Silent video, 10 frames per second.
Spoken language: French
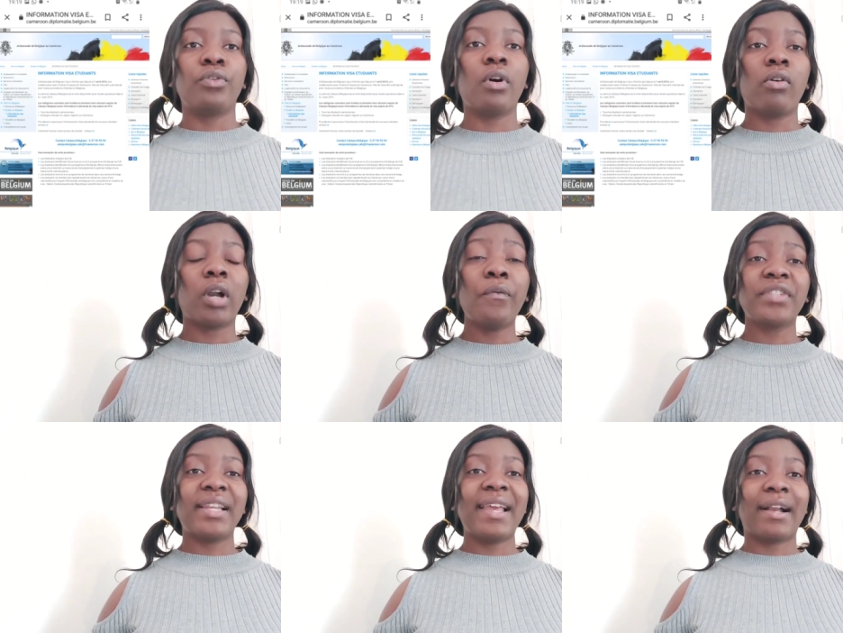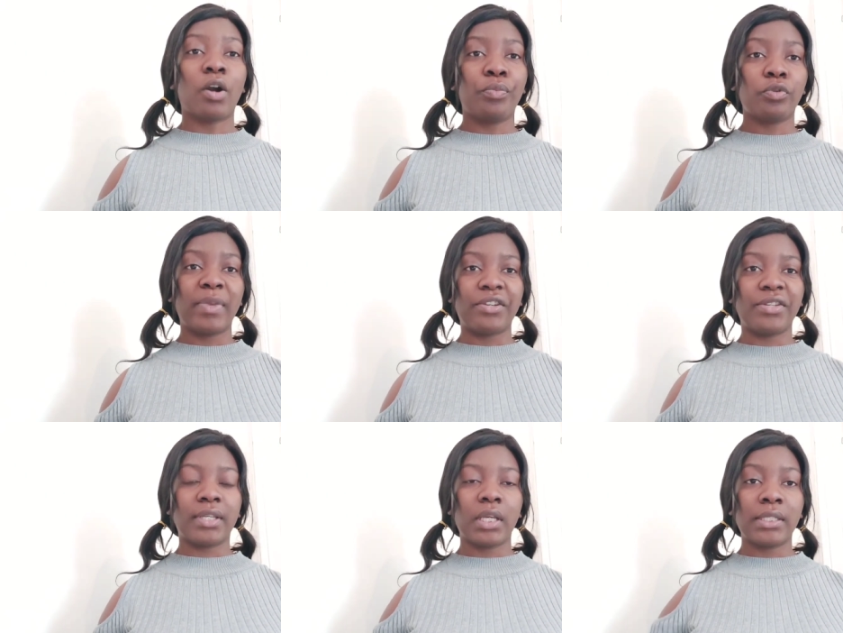Donc, quand vous allez à Campus
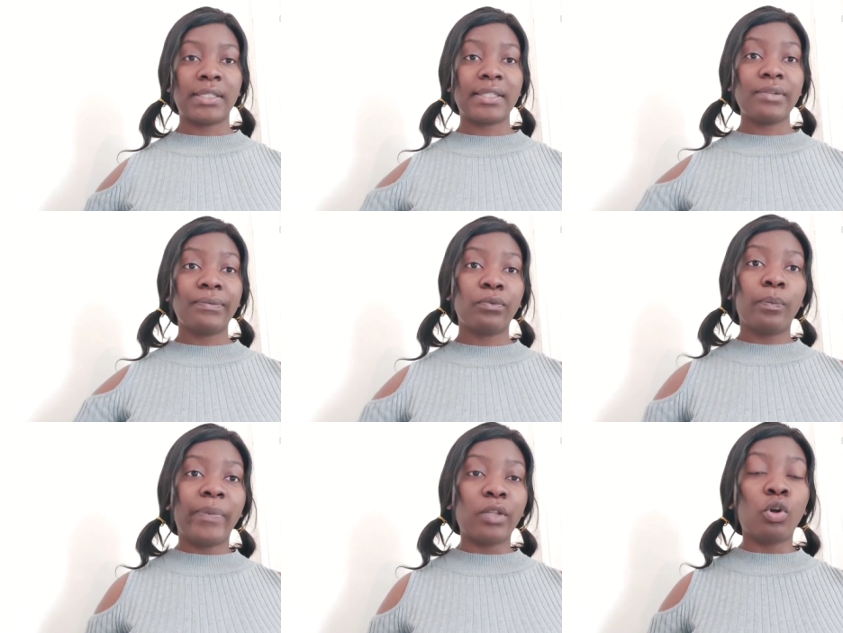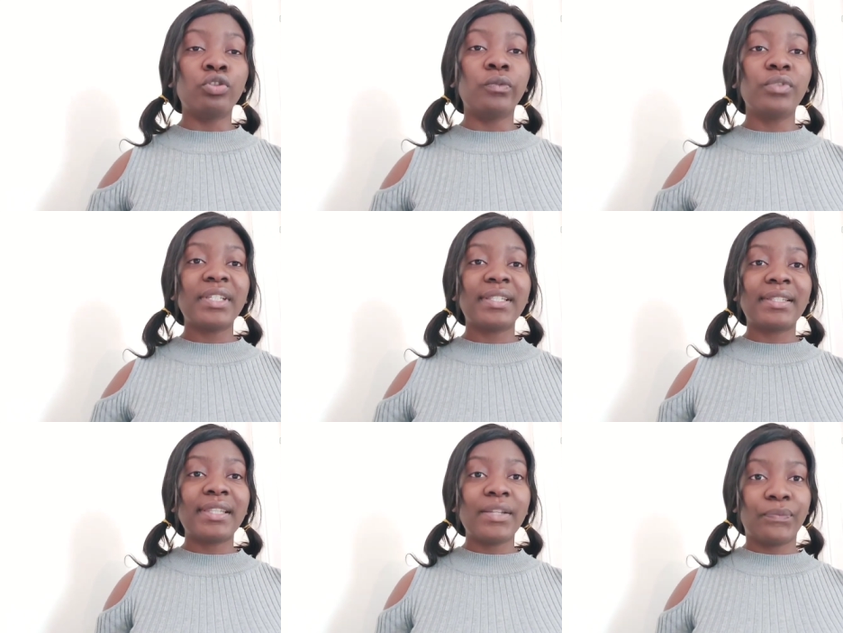Belgique, s'il vous plaît, donc je vous dis
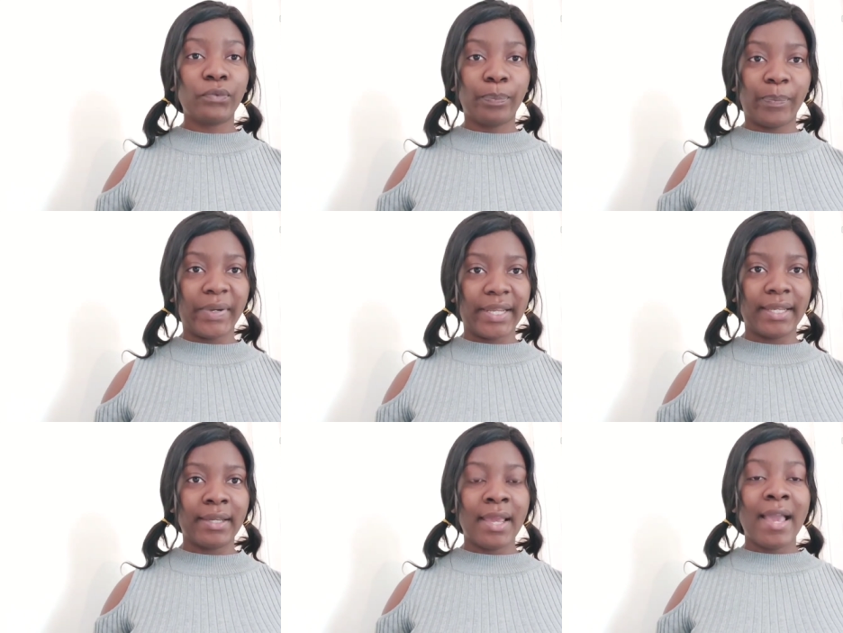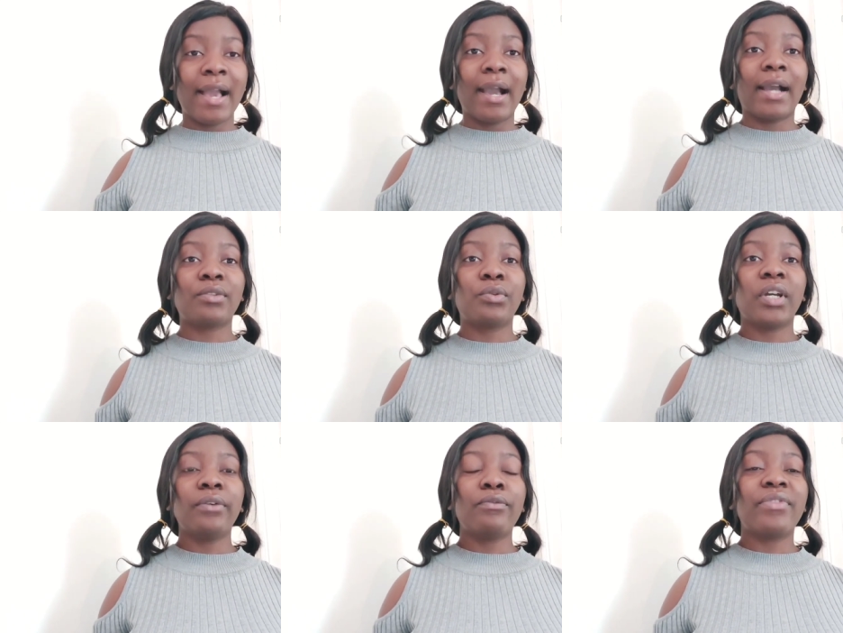s'il vous plaît,
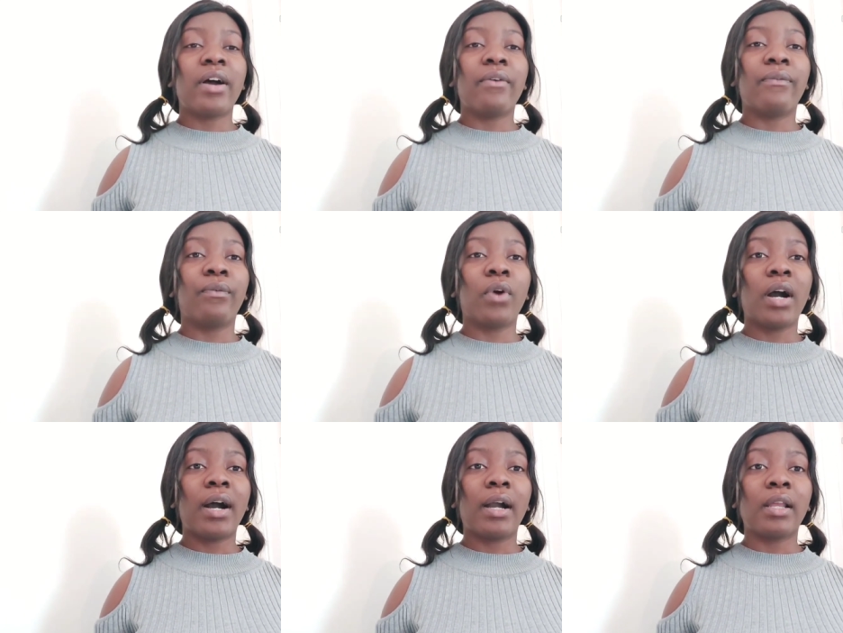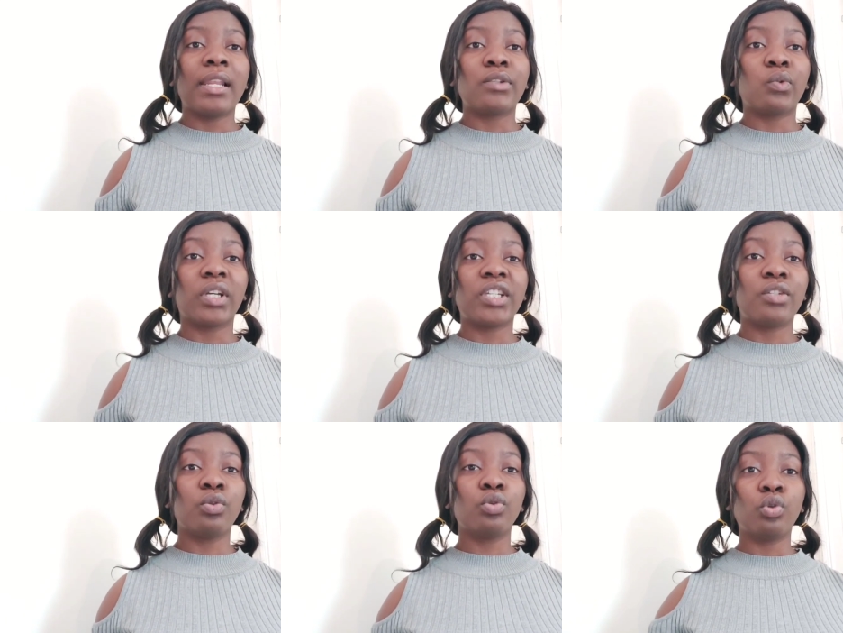rassurez-vous d'avoir les
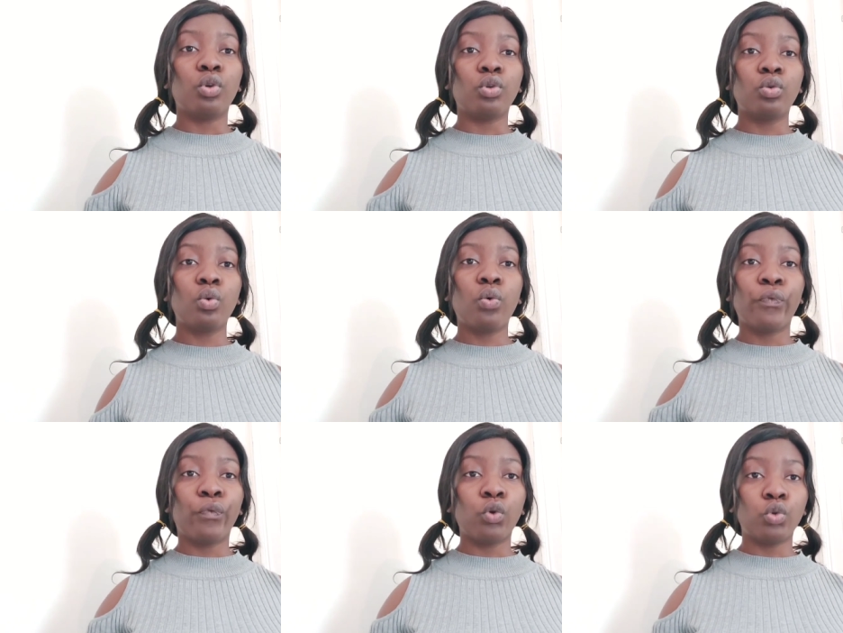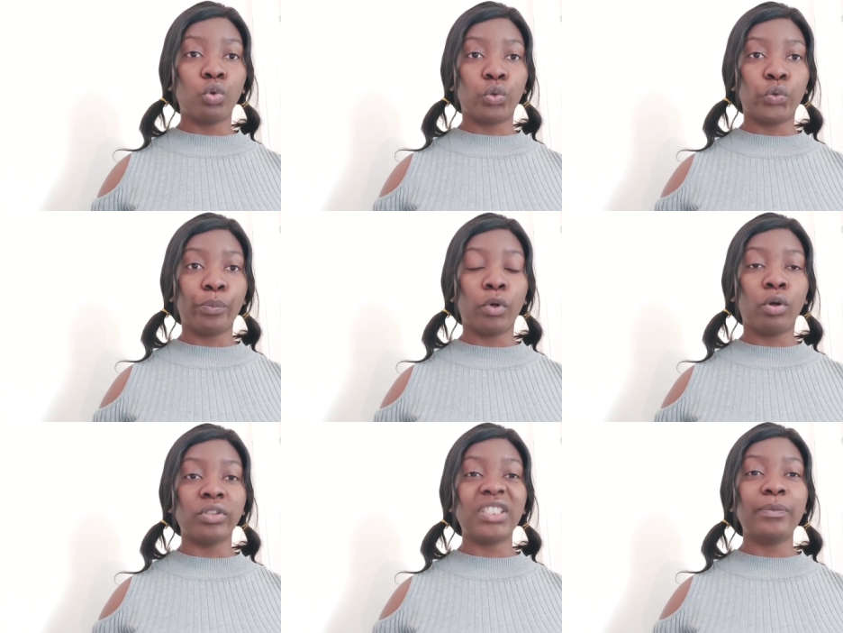originaux de tous vos documents.
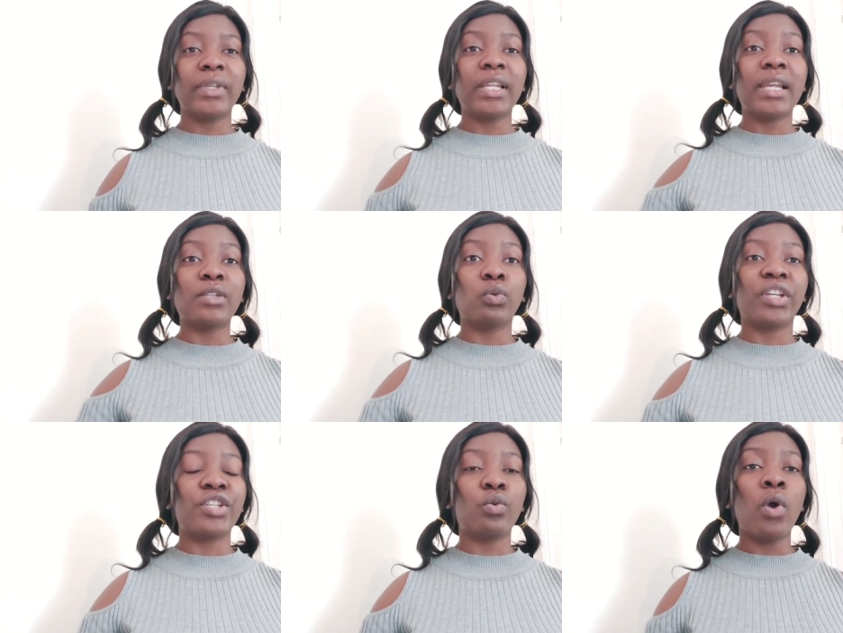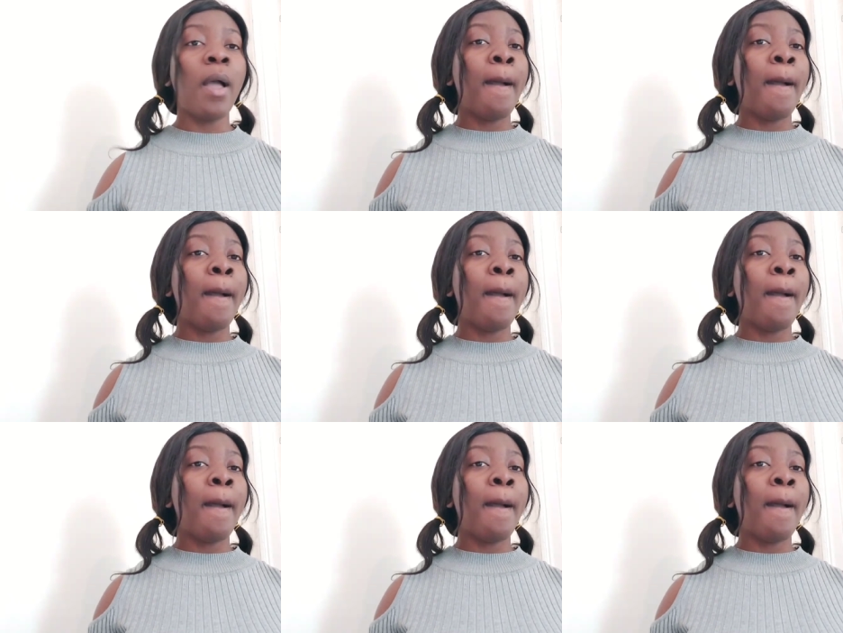Je dis bien les originaux.